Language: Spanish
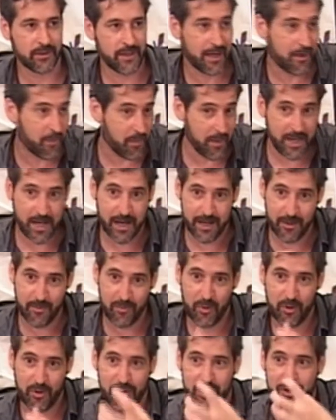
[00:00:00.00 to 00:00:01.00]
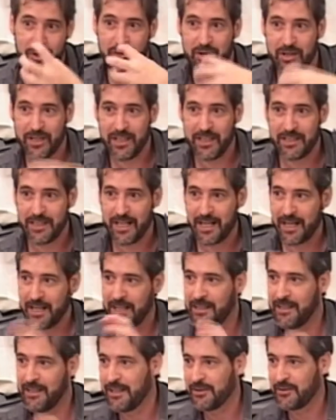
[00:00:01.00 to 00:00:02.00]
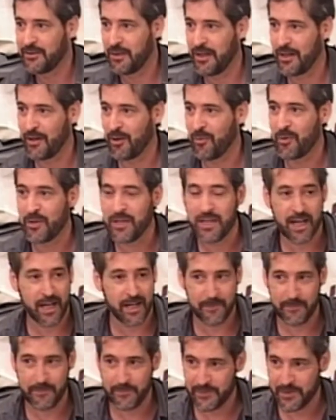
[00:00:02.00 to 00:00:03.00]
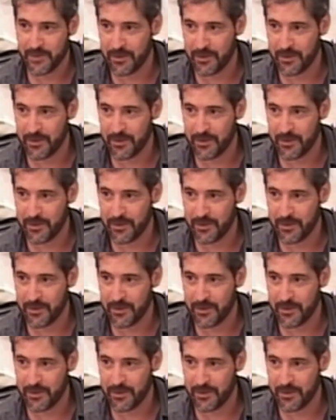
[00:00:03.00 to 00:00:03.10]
La escuela era un modo de conquistar, en este caso, a la comunidad,